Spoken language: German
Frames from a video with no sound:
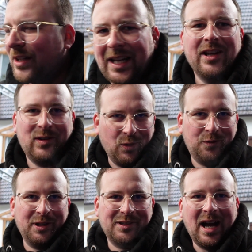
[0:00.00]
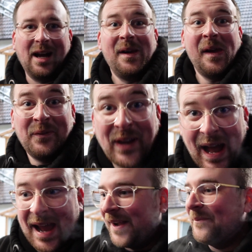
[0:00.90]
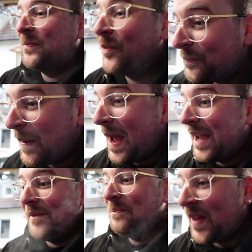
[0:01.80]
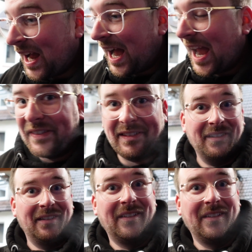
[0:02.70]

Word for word: und dann geht's los, würde ich sagen. 3, 2, 1.